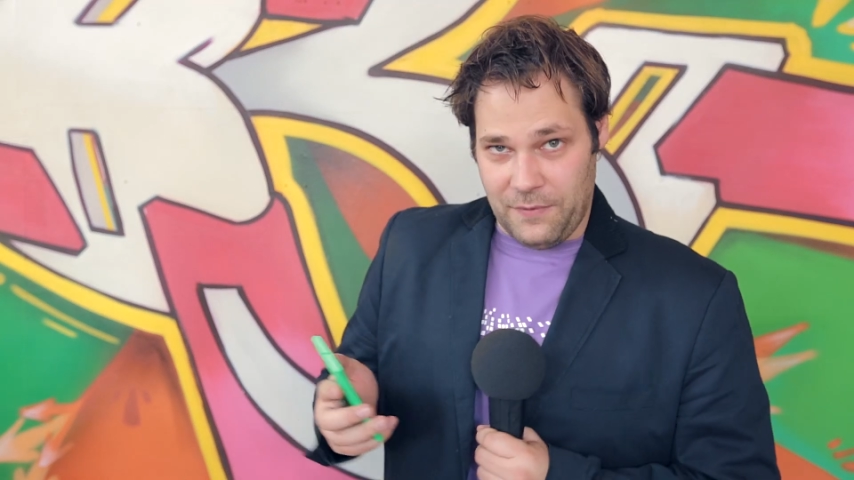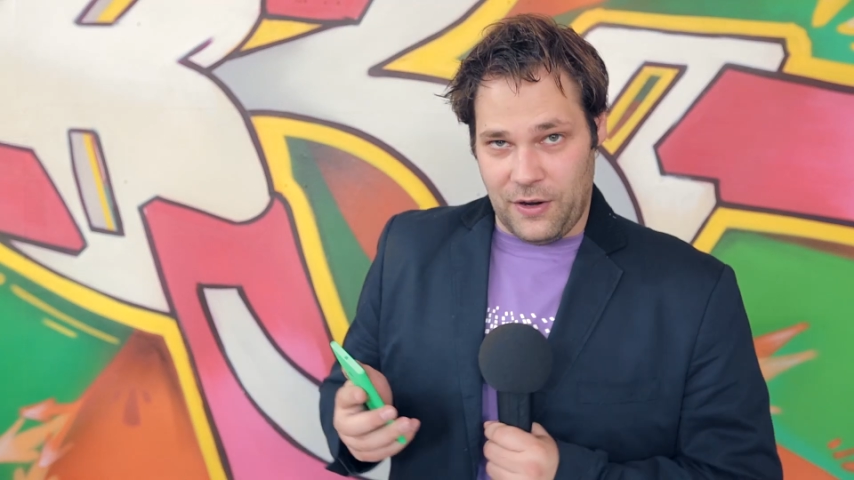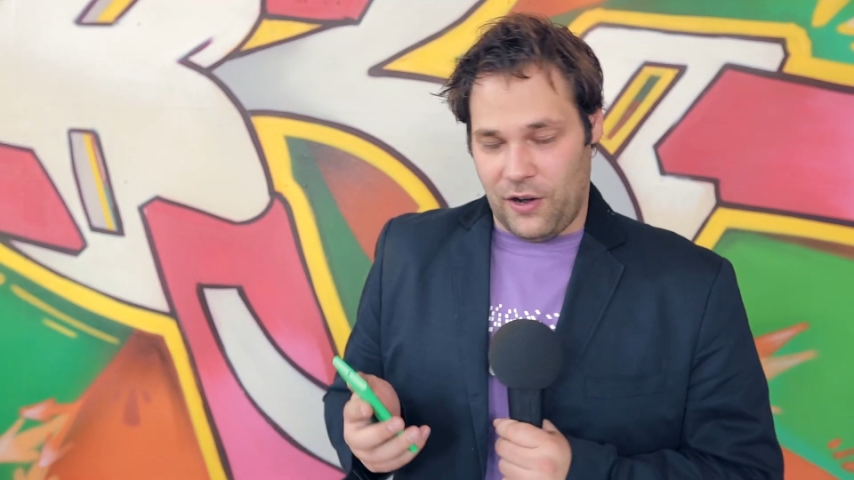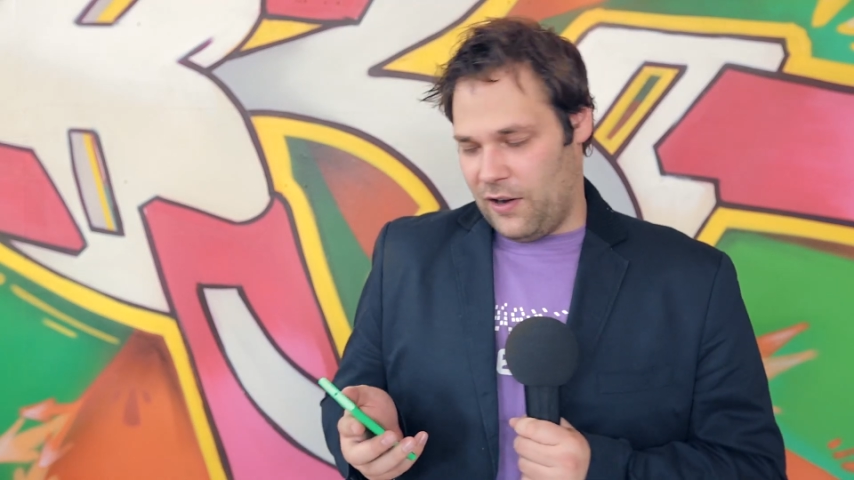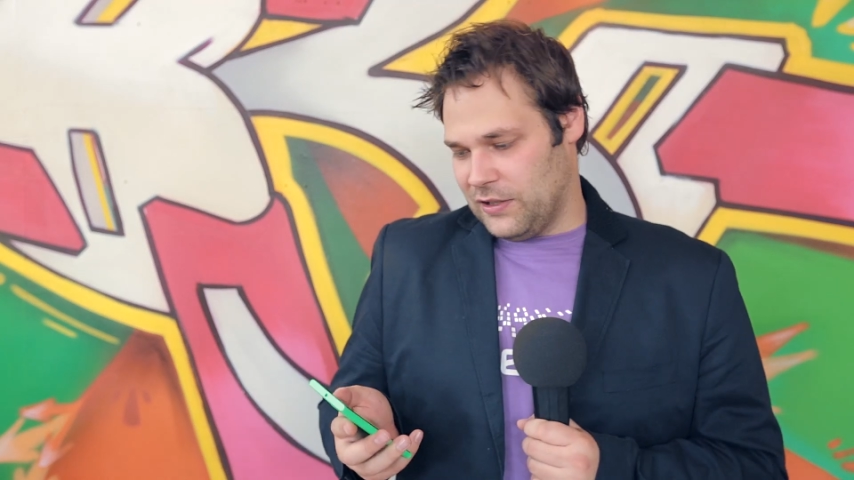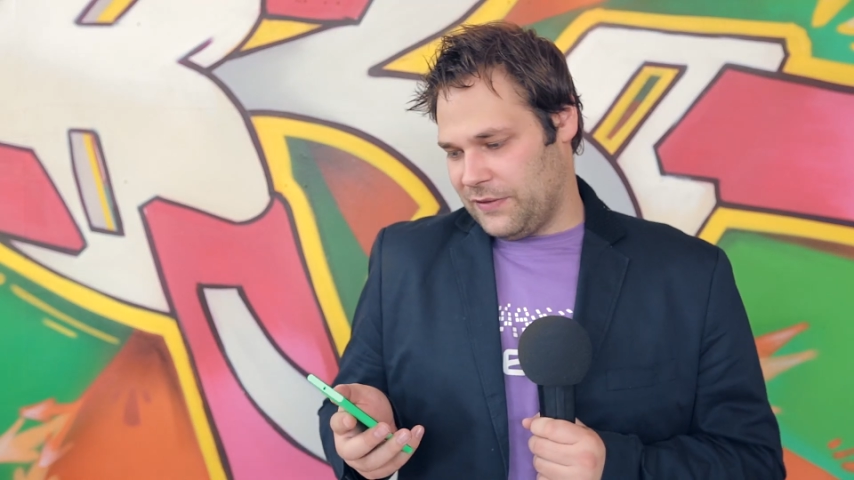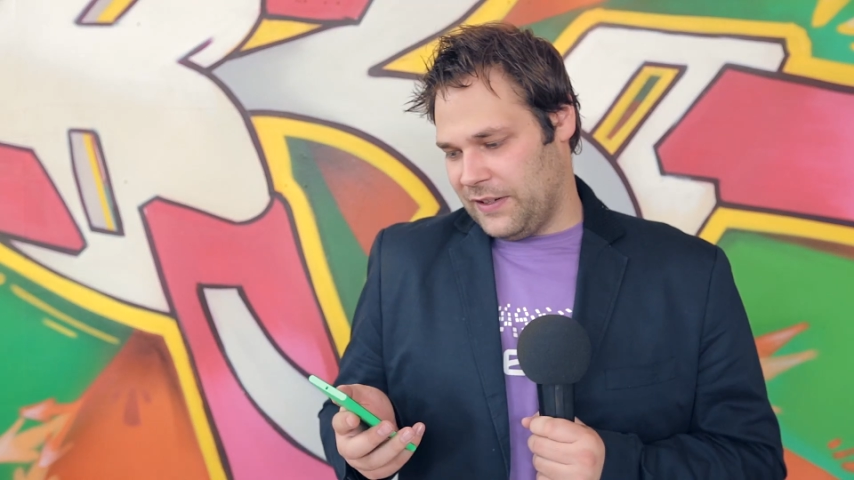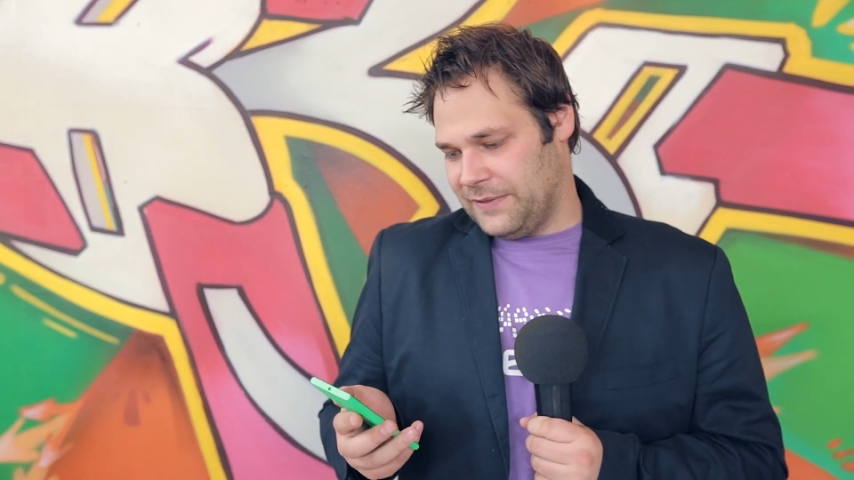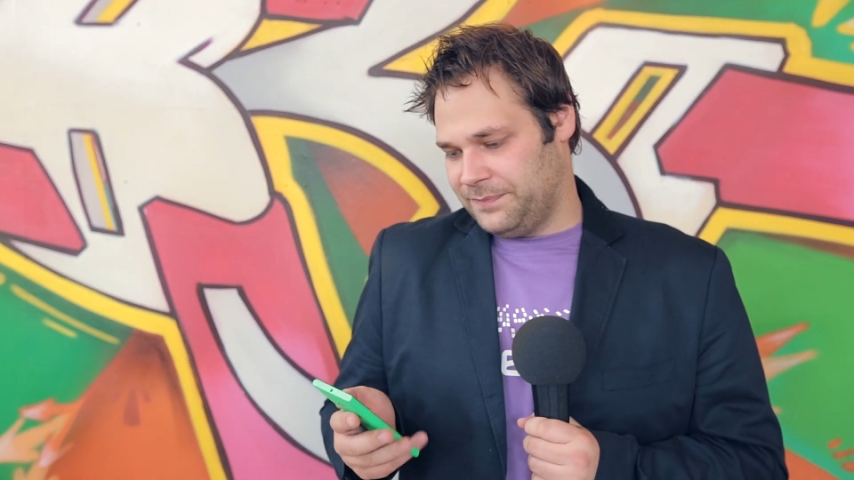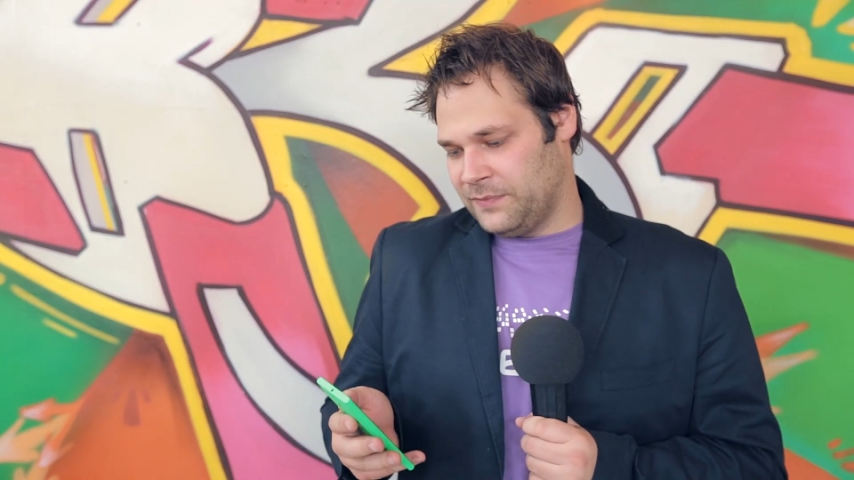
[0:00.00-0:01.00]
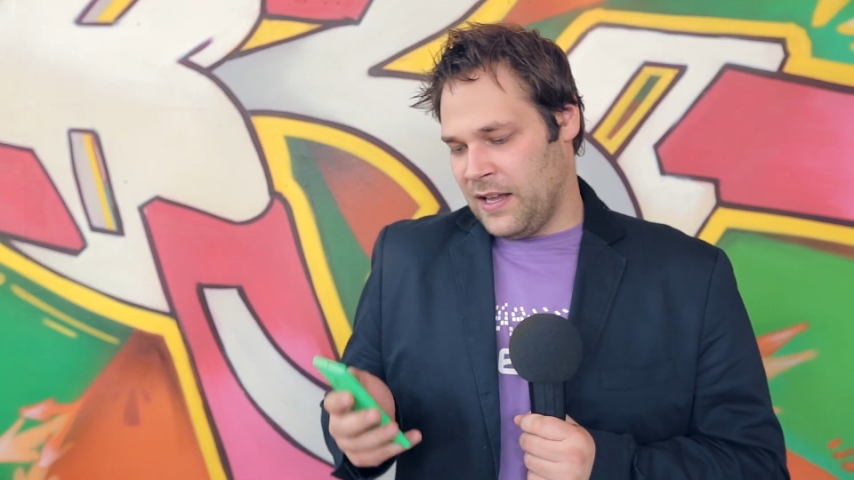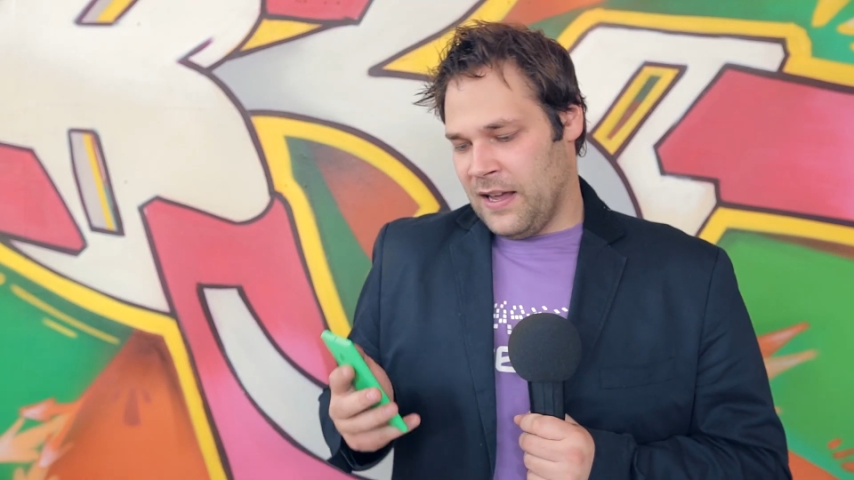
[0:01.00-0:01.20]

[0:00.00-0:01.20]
werden wir noch rausfinden.